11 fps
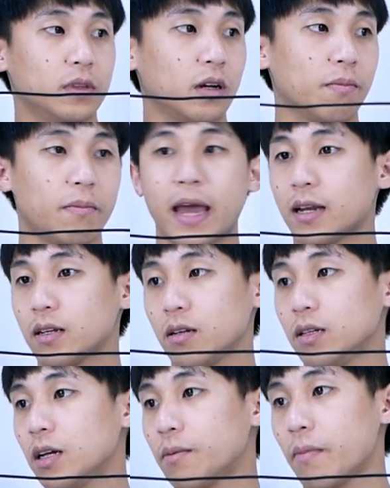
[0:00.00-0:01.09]
1เมตรห
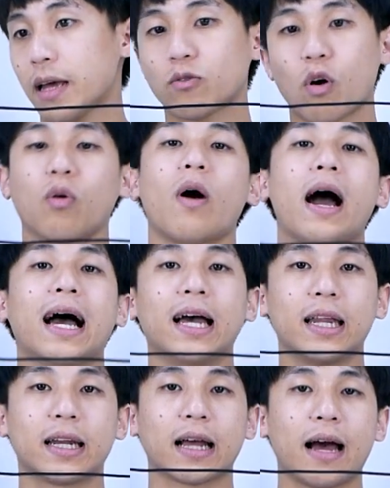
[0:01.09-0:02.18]
รือ1เมตรก
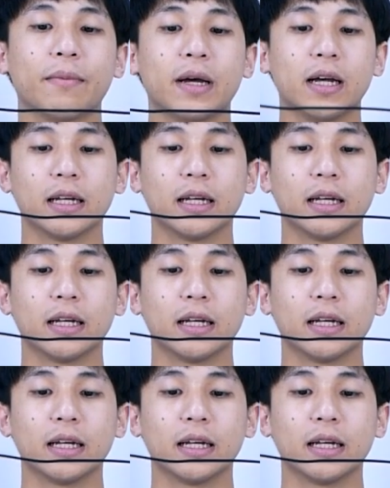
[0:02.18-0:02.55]
ว่าๆนะครับ